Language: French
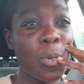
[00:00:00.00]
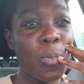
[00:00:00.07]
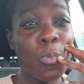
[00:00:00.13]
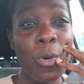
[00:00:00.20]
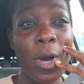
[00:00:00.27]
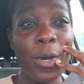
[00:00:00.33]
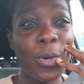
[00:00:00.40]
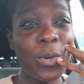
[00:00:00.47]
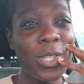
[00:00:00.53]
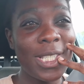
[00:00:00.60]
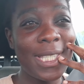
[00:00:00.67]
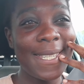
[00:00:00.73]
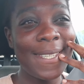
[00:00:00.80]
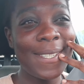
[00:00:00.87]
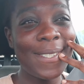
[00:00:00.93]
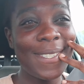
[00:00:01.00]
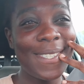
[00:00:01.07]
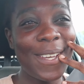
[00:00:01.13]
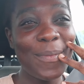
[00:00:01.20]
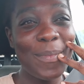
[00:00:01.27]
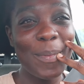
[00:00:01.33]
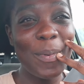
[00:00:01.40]
moi que j'étais
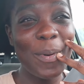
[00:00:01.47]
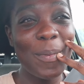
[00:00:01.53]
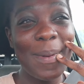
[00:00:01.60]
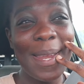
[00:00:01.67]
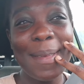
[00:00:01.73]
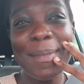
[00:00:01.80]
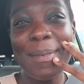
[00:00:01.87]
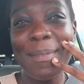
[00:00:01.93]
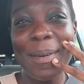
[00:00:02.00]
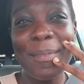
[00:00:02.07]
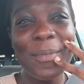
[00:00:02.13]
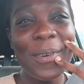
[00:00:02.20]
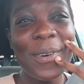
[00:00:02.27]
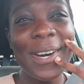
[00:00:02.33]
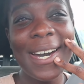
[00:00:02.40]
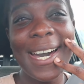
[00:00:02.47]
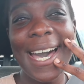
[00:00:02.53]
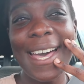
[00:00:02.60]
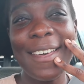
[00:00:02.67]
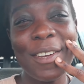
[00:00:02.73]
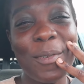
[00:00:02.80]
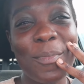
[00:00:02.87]
dans mes problèmes et maman
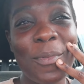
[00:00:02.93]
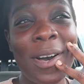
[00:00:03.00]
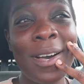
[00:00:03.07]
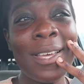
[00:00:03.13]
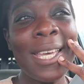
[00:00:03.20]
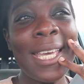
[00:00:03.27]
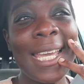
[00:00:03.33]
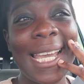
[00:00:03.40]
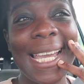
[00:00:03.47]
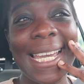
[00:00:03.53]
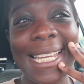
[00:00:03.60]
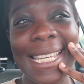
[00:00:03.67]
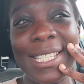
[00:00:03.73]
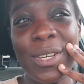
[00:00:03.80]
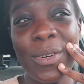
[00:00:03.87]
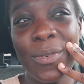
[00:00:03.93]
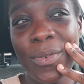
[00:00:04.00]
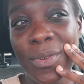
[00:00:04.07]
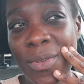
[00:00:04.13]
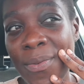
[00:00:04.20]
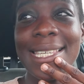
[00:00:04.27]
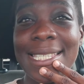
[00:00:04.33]
avec moi et les
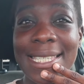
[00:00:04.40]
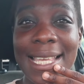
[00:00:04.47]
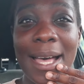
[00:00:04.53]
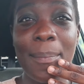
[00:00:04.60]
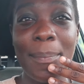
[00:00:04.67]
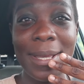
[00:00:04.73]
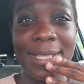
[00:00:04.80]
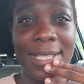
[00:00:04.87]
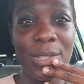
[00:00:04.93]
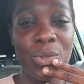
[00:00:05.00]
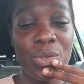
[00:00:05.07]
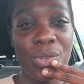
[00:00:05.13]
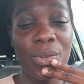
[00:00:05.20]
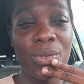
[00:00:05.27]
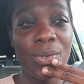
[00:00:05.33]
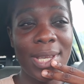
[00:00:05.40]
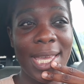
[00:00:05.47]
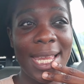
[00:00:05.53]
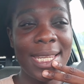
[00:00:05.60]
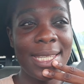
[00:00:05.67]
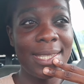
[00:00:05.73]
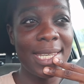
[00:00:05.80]
enfants Et ça passer du temps de
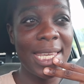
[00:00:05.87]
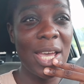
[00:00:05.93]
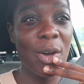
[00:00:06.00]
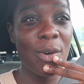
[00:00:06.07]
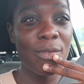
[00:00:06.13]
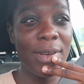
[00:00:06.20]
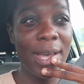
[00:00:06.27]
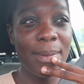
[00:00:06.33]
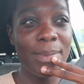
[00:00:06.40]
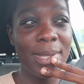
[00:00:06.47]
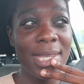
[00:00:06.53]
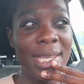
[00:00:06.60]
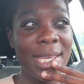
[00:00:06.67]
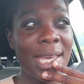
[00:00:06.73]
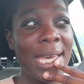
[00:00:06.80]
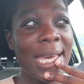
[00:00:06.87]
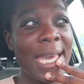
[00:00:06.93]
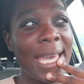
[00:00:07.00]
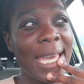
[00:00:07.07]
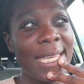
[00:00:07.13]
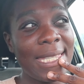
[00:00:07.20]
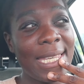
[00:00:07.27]
qualité en famille
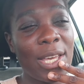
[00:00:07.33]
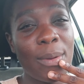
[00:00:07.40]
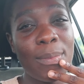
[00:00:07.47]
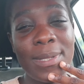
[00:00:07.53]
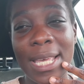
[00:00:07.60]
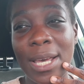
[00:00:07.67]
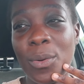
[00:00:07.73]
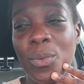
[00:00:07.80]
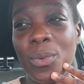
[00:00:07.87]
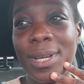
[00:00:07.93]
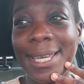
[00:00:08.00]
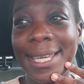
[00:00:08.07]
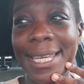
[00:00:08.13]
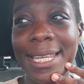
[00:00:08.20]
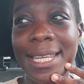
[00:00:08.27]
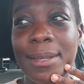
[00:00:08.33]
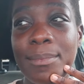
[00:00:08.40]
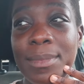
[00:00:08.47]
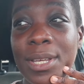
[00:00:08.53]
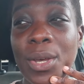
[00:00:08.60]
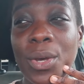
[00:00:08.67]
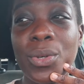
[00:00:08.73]
et c'est comme ça qu'on crée les
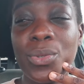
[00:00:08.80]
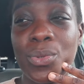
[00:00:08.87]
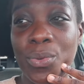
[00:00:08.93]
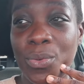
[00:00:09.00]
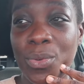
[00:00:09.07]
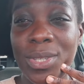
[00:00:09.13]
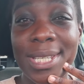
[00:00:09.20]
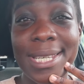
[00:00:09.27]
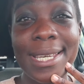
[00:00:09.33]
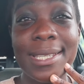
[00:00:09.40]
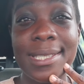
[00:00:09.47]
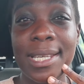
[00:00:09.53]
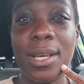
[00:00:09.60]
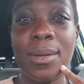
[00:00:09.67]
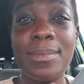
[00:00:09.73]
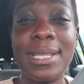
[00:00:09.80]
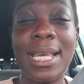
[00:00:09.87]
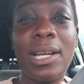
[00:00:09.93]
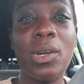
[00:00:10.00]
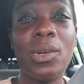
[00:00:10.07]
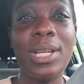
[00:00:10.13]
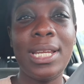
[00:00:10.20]
meilleurs souvenirs et c'est comme ça
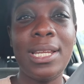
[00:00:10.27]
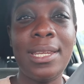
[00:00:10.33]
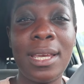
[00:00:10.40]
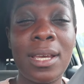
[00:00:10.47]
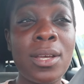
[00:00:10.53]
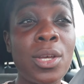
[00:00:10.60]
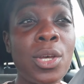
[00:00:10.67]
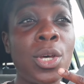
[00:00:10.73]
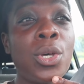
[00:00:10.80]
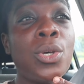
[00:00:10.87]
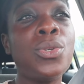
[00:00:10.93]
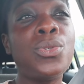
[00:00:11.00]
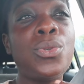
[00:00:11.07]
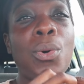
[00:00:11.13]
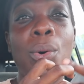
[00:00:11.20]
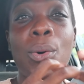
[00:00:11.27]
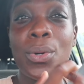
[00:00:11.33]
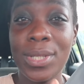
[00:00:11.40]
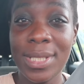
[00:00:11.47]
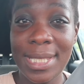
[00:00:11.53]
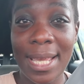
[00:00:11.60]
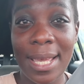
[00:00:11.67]
que les liens se
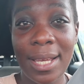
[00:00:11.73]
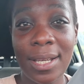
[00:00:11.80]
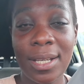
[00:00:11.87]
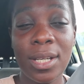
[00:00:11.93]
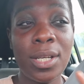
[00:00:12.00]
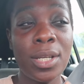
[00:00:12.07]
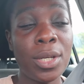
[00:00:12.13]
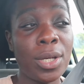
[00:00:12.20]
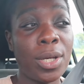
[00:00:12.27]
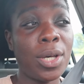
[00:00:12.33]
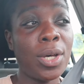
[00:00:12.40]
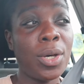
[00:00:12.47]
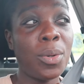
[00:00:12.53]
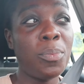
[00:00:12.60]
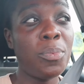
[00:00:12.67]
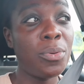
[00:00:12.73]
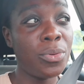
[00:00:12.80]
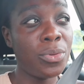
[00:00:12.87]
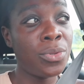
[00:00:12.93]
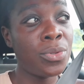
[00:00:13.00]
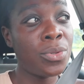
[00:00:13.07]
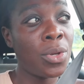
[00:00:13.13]
resserrent
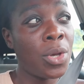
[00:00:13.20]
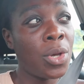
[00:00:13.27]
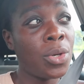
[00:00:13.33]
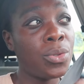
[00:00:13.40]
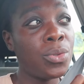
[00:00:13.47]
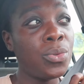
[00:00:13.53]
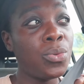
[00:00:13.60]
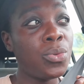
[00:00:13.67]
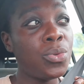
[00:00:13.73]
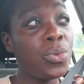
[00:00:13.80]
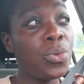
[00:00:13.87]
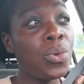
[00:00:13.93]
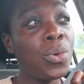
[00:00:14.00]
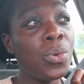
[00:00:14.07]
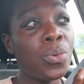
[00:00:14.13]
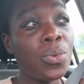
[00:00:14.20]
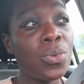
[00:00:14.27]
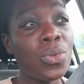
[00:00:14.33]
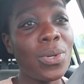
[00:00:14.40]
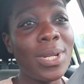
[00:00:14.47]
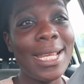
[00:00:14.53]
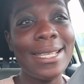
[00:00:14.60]
plus de nos jours on
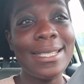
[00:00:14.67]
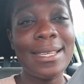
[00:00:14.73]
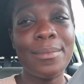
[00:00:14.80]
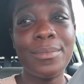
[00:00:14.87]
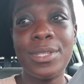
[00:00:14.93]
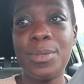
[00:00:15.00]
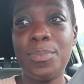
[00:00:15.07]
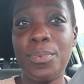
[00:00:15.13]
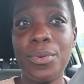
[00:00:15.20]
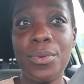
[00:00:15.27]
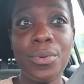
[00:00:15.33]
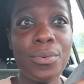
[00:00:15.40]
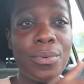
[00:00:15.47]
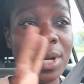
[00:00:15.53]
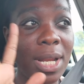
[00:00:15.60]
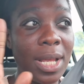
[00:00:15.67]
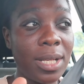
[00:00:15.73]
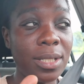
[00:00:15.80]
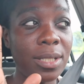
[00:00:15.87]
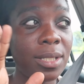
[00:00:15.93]
se laisse un petit peu voilà